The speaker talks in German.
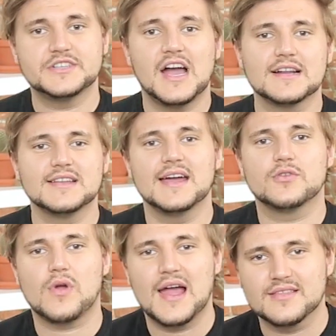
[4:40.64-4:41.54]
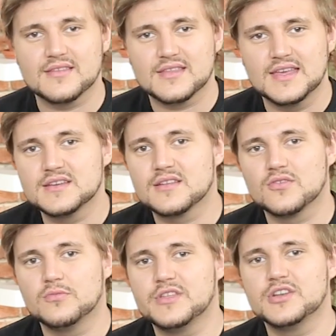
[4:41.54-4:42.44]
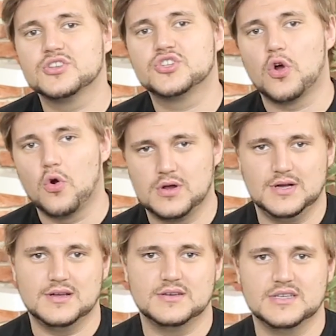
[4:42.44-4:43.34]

The Dark Knight Rises geht es um den Joker,